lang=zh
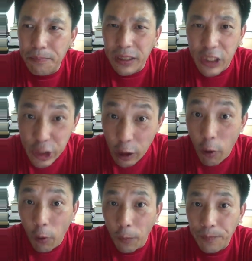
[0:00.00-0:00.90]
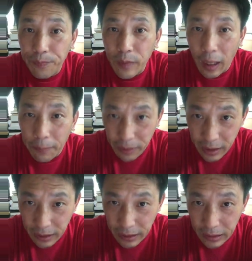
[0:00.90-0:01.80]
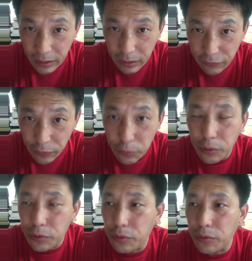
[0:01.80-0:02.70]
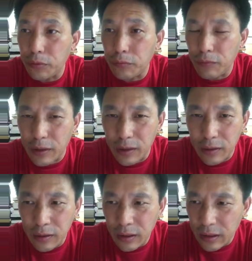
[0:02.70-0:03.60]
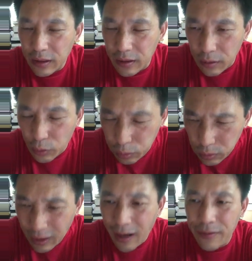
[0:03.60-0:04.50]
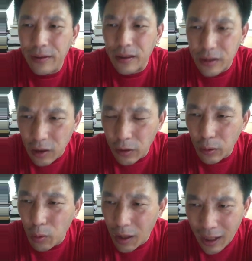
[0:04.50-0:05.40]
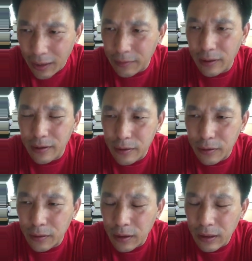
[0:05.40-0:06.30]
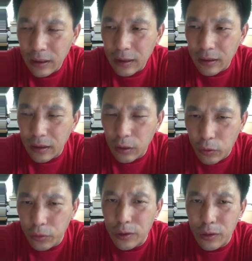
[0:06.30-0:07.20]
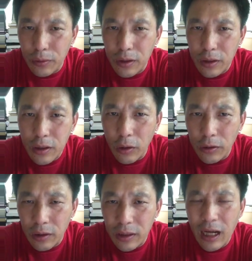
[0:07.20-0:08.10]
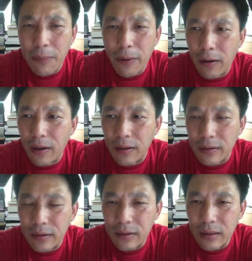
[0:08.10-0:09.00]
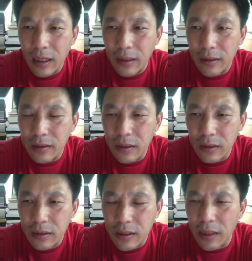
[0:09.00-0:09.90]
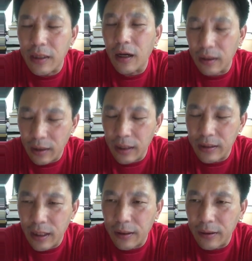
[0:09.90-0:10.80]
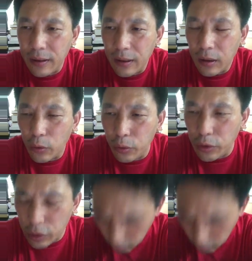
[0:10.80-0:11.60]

被烧，啊，被愤怒的群众往上。吐痰的、烧的，我看到他的时候，他的裤子都已经烧掉了一大半了。啊，那个上衣好像还在。裤子